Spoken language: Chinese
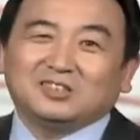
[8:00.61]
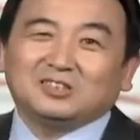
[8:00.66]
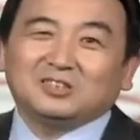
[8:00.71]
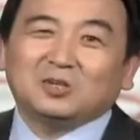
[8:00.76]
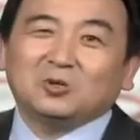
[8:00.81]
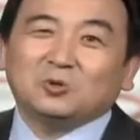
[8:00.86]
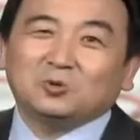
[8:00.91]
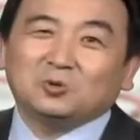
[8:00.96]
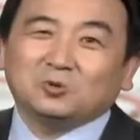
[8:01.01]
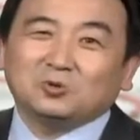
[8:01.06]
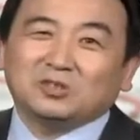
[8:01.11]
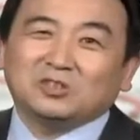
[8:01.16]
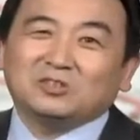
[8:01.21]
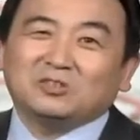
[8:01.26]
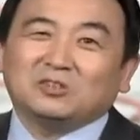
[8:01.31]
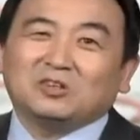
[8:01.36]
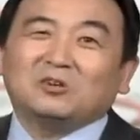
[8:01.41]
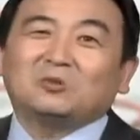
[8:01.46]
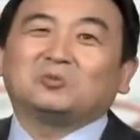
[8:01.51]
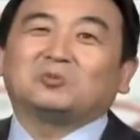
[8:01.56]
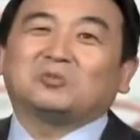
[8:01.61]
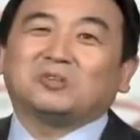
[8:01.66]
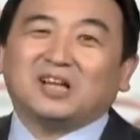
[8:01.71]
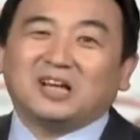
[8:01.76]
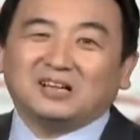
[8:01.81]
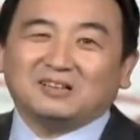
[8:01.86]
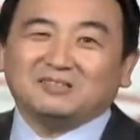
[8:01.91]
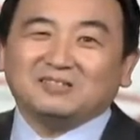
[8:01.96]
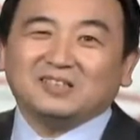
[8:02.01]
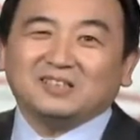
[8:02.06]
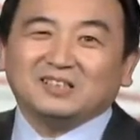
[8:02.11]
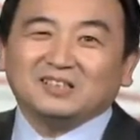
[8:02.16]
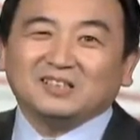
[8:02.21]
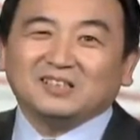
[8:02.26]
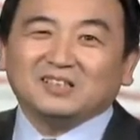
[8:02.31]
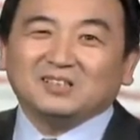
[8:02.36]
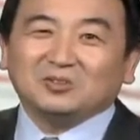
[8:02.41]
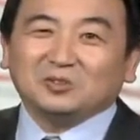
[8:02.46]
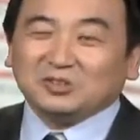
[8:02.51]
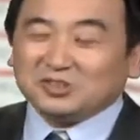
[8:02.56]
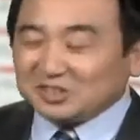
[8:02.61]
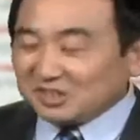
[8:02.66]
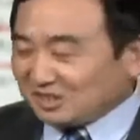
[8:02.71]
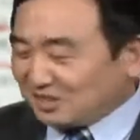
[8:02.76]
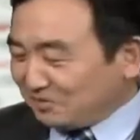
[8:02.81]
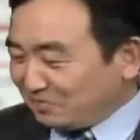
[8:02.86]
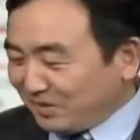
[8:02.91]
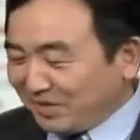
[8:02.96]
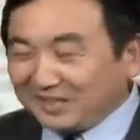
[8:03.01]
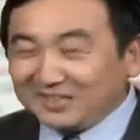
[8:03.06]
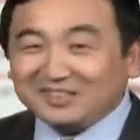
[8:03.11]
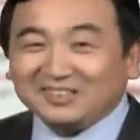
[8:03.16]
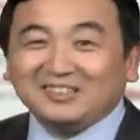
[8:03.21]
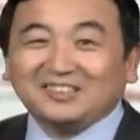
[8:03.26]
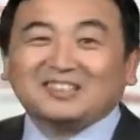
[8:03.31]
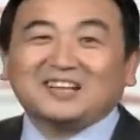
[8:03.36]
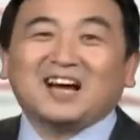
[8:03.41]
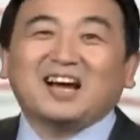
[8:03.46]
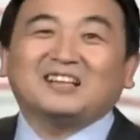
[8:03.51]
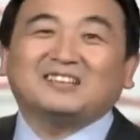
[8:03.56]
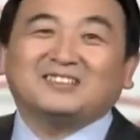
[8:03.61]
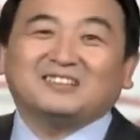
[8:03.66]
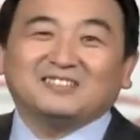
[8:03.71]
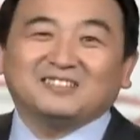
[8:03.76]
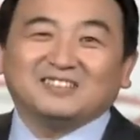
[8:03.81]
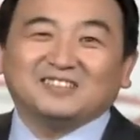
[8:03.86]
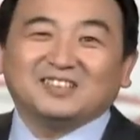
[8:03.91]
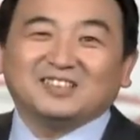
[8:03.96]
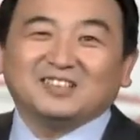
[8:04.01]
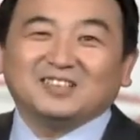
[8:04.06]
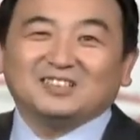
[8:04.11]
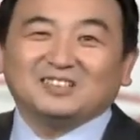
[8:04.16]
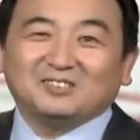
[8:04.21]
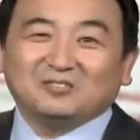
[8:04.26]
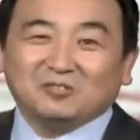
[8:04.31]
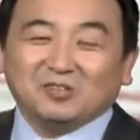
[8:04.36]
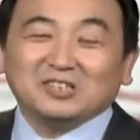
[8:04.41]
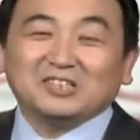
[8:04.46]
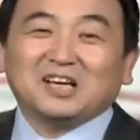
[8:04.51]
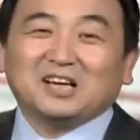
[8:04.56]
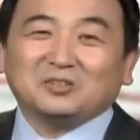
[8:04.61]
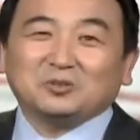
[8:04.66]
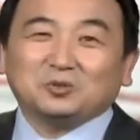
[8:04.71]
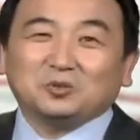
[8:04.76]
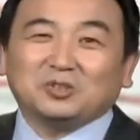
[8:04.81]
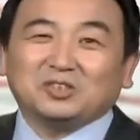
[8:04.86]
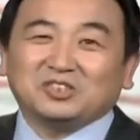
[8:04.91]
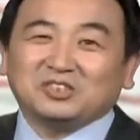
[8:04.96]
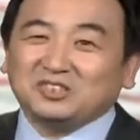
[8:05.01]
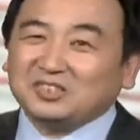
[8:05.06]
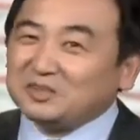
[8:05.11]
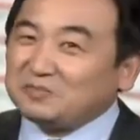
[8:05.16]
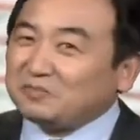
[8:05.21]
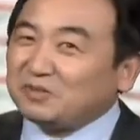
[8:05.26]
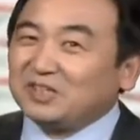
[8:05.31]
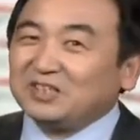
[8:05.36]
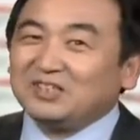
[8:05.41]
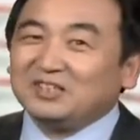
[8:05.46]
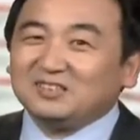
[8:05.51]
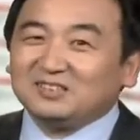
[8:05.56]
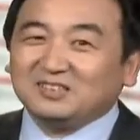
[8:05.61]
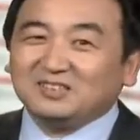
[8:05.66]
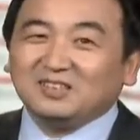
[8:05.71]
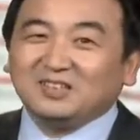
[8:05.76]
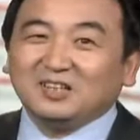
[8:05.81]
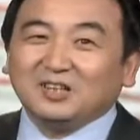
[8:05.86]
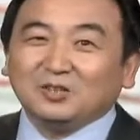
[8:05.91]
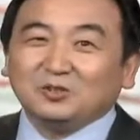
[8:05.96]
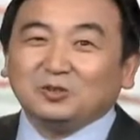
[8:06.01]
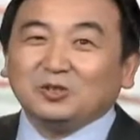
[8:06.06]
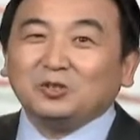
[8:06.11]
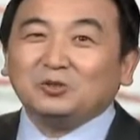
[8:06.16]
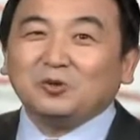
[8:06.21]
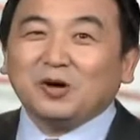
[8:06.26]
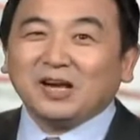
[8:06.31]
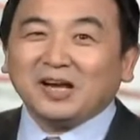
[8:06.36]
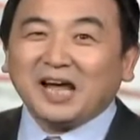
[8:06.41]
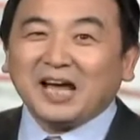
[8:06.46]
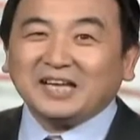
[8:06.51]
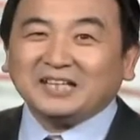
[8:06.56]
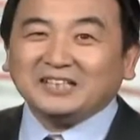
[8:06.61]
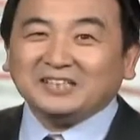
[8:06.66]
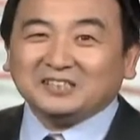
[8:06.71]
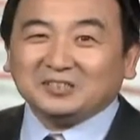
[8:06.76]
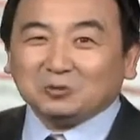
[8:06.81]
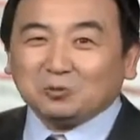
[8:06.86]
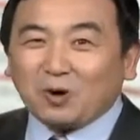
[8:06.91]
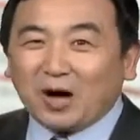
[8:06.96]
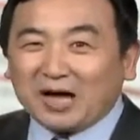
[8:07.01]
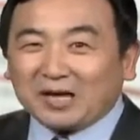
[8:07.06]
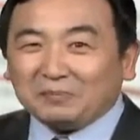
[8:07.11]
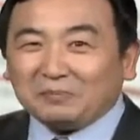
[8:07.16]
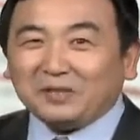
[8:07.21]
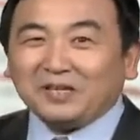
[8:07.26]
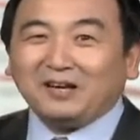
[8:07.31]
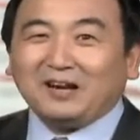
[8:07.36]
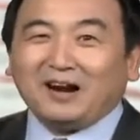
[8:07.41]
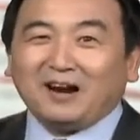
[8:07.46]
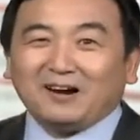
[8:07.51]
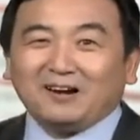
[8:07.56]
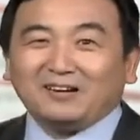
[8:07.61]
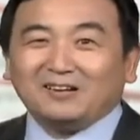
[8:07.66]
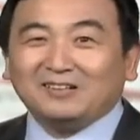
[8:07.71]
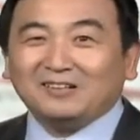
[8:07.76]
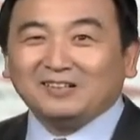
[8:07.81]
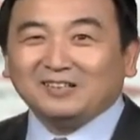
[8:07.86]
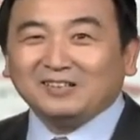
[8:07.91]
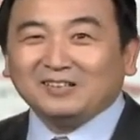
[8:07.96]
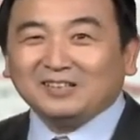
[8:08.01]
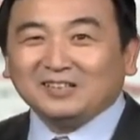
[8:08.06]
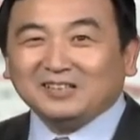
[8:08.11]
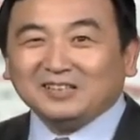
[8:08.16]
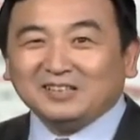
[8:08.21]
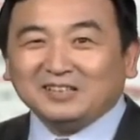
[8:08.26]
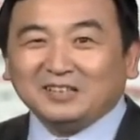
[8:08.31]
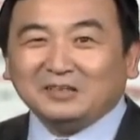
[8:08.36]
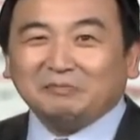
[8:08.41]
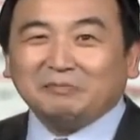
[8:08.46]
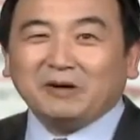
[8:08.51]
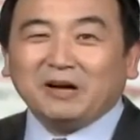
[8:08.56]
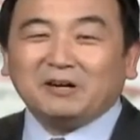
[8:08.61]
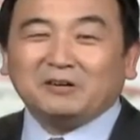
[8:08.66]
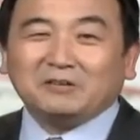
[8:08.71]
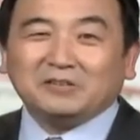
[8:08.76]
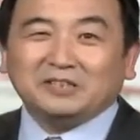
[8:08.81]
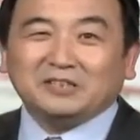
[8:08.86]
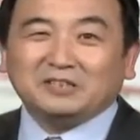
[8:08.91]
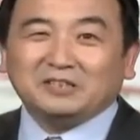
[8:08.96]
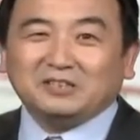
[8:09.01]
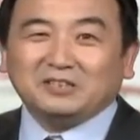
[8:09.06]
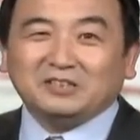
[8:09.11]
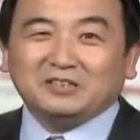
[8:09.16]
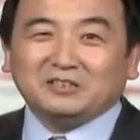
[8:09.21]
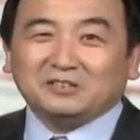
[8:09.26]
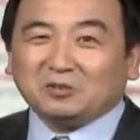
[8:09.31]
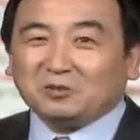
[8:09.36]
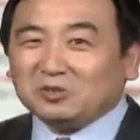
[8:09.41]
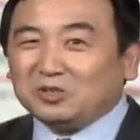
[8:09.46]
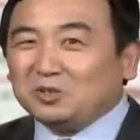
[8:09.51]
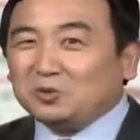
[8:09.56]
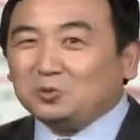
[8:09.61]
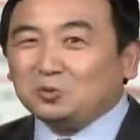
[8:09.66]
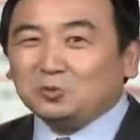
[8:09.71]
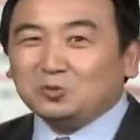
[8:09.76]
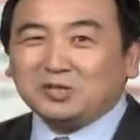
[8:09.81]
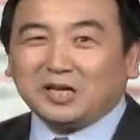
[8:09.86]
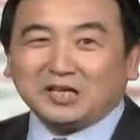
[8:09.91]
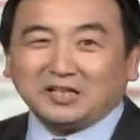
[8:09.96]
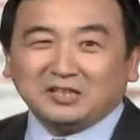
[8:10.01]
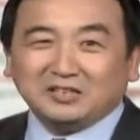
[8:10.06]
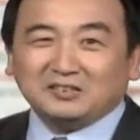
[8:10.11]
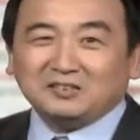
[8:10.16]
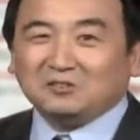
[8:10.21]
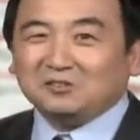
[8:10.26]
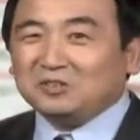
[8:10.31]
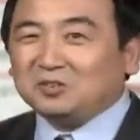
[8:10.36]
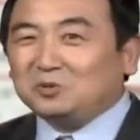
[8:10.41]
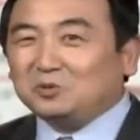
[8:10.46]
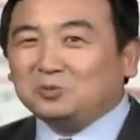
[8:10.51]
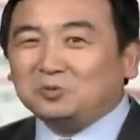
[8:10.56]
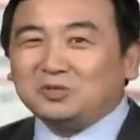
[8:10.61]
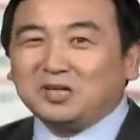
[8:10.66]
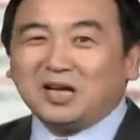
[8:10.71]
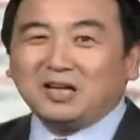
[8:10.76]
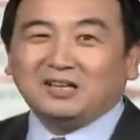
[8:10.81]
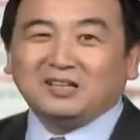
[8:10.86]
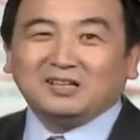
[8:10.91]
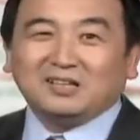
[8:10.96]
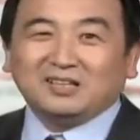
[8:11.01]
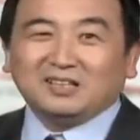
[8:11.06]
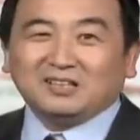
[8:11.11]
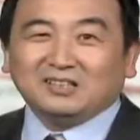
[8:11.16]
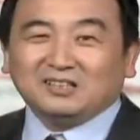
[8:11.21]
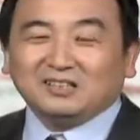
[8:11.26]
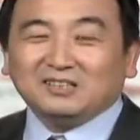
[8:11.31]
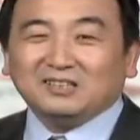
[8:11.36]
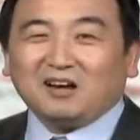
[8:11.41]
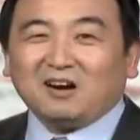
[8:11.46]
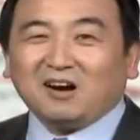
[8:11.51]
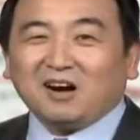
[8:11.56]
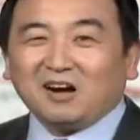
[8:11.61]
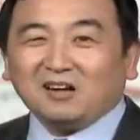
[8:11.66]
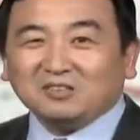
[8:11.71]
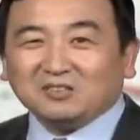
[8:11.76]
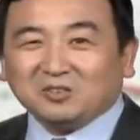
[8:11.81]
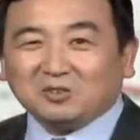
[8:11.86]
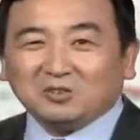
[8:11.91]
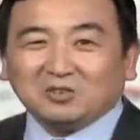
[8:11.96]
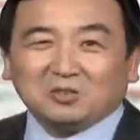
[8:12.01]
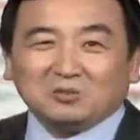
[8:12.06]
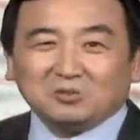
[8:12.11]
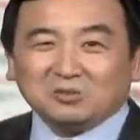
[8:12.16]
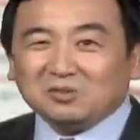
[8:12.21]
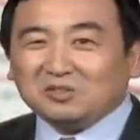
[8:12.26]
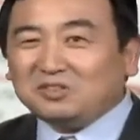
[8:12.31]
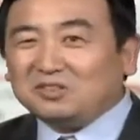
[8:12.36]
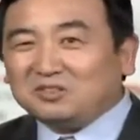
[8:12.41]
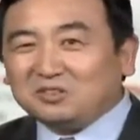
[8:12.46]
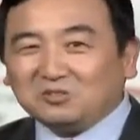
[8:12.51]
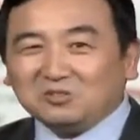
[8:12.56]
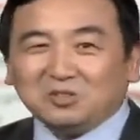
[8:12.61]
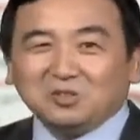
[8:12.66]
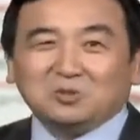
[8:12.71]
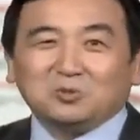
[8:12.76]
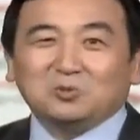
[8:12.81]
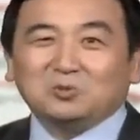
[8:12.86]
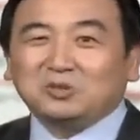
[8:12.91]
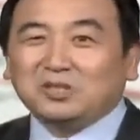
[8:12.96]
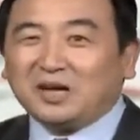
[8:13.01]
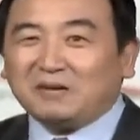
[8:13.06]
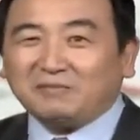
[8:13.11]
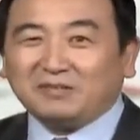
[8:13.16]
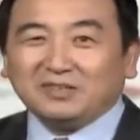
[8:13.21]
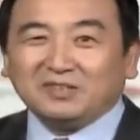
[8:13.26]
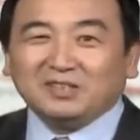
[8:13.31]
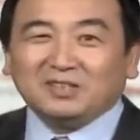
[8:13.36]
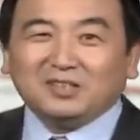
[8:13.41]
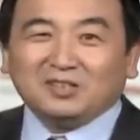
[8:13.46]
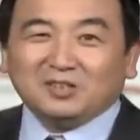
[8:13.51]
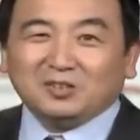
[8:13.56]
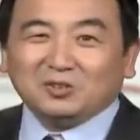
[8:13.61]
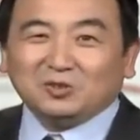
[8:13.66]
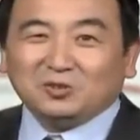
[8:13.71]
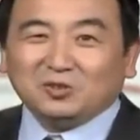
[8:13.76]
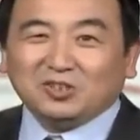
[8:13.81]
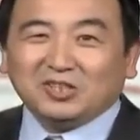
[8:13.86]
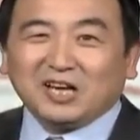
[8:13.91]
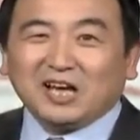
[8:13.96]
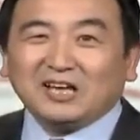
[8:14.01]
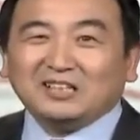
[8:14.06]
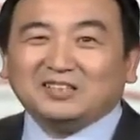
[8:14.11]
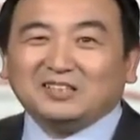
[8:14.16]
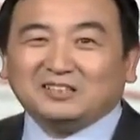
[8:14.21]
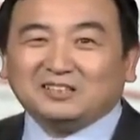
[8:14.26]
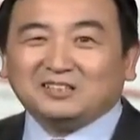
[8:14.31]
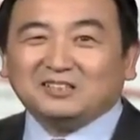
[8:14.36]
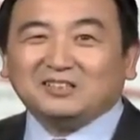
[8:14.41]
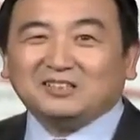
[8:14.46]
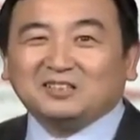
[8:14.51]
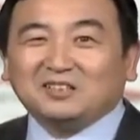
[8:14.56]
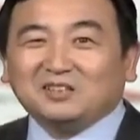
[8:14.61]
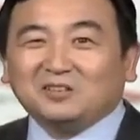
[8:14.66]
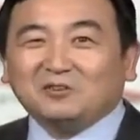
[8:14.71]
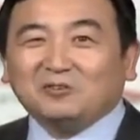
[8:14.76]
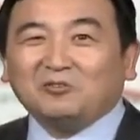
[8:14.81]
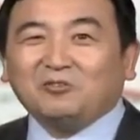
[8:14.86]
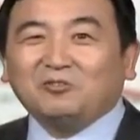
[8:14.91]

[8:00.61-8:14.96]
臭东西就露出来了，所以这是每一个人看到的。我想说的是这么个意思。所以原来一直挂一屁帘儿，一边儿一一走一忽闪，一走一忽闪，那小孩儿走可不就一走一忽闪吗？觉得还挺是个